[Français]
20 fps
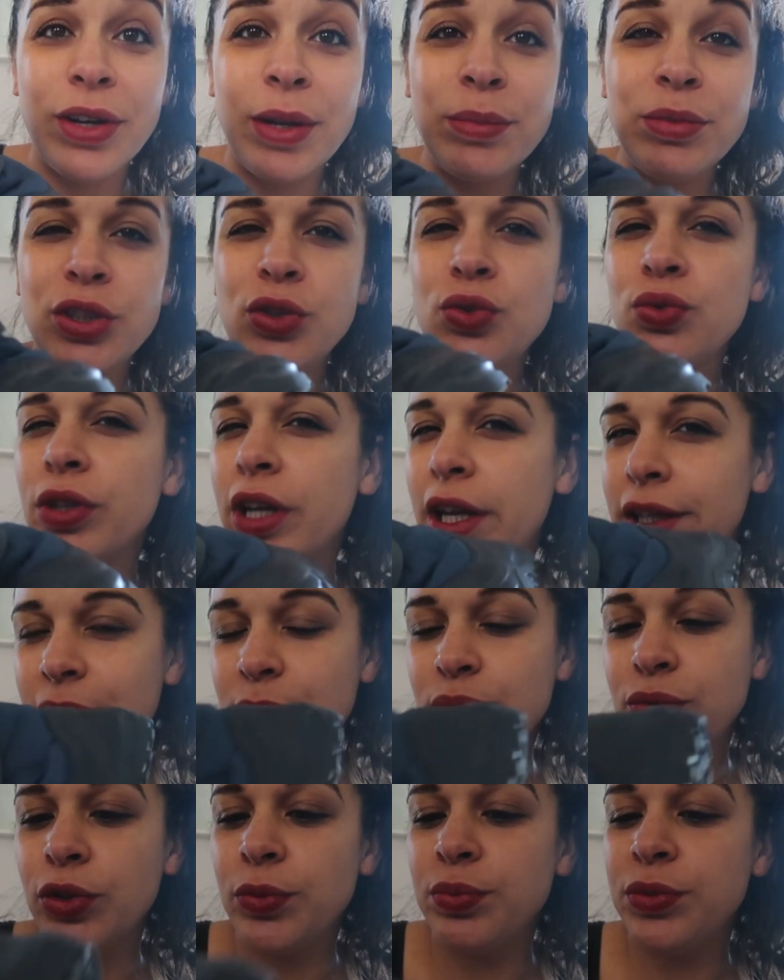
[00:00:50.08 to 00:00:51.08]
pour la petite chouquette
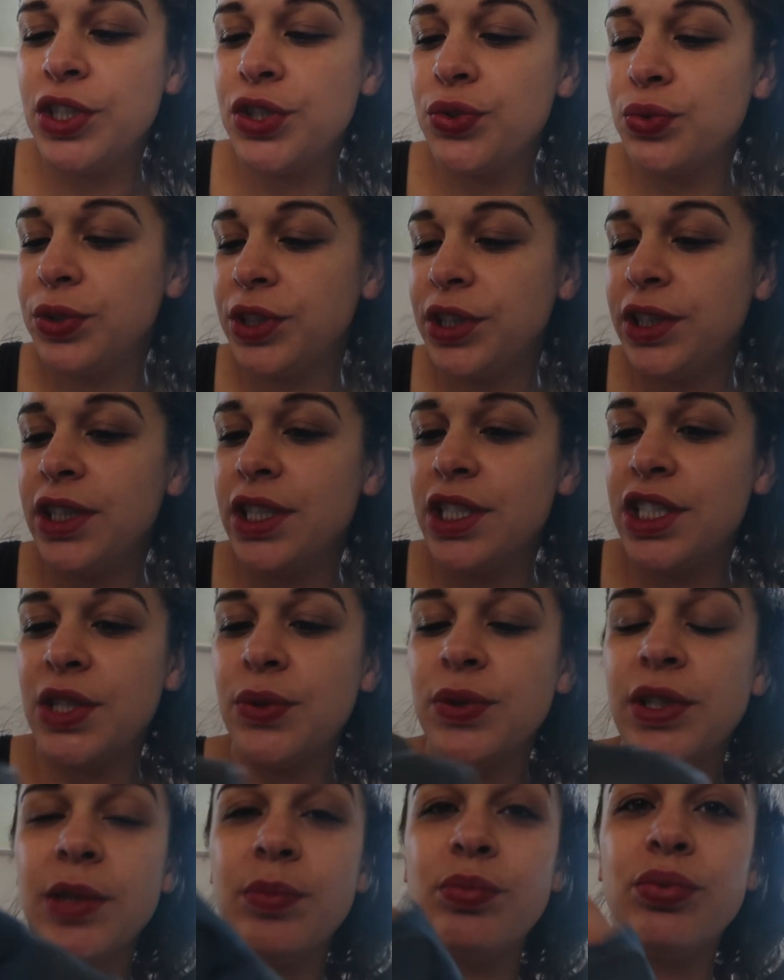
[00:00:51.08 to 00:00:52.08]
et pour les petits chouquis,
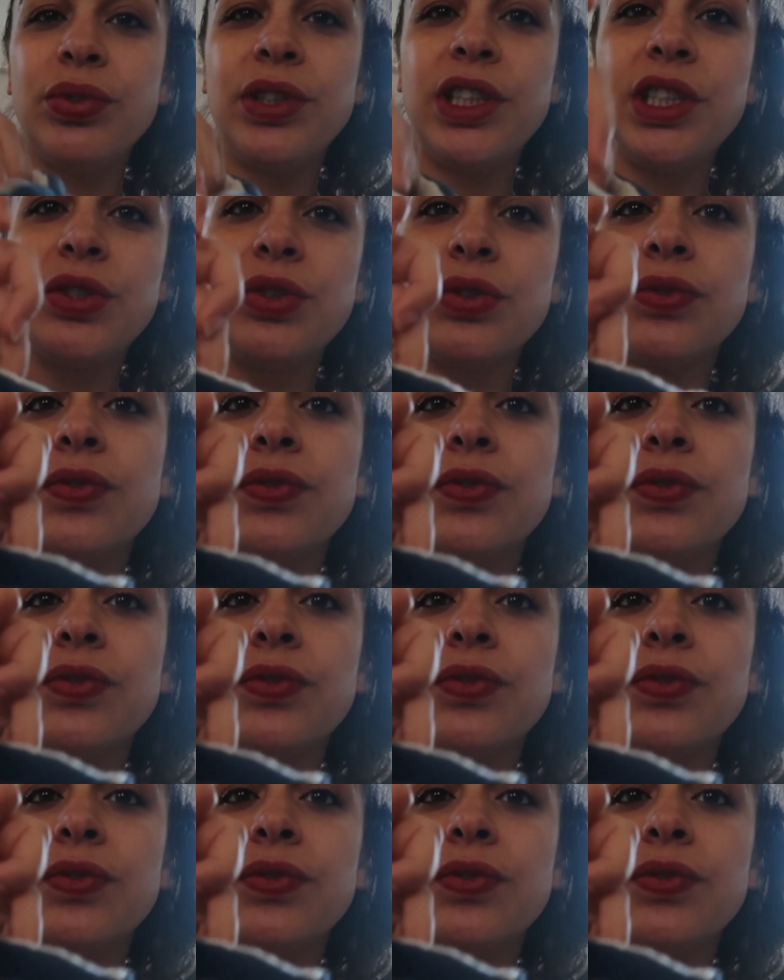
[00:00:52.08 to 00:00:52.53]
j'ai eu des petites